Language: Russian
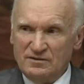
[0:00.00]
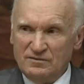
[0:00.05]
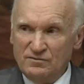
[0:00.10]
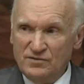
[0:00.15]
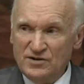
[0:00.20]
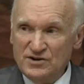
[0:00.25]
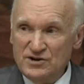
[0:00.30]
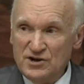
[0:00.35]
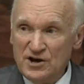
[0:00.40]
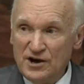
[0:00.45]

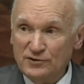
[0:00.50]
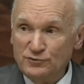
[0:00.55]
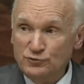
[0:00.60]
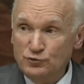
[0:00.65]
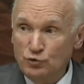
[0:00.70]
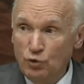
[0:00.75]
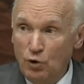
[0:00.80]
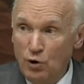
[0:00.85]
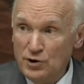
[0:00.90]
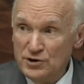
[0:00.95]
Вы ни
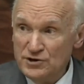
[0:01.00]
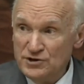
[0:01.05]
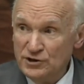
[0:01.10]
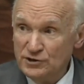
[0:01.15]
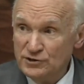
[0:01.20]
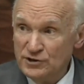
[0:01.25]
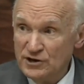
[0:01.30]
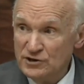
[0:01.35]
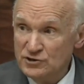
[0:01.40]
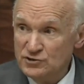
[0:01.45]
одной
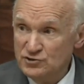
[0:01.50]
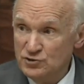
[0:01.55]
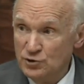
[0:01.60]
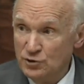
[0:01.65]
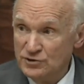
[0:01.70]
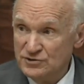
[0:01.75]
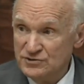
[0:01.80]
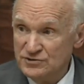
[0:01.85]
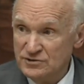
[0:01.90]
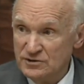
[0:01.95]
не
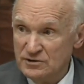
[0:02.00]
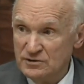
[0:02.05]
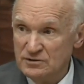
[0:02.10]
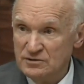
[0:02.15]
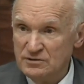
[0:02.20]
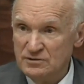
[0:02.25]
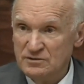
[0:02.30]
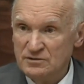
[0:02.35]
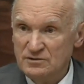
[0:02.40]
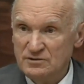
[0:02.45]
найдете,
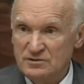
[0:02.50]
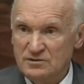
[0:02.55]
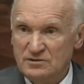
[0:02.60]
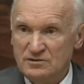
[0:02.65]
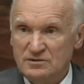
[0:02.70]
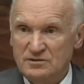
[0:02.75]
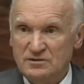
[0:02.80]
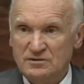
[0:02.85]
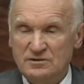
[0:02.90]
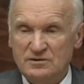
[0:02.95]

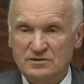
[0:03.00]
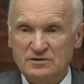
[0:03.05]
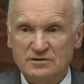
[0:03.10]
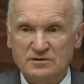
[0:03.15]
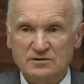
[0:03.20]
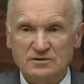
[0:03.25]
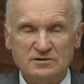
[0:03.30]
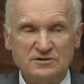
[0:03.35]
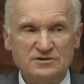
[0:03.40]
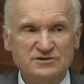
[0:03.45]

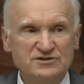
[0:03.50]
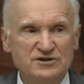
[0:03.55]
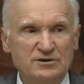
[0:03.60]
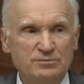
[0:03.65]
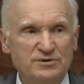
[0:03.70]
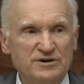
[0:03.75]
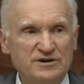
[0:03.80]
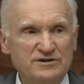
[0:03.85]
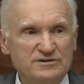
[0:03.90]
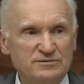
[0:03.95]
где
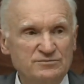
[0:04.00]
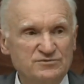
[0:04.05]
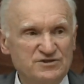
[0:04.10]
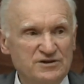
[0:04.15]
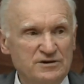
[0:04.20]
бы этим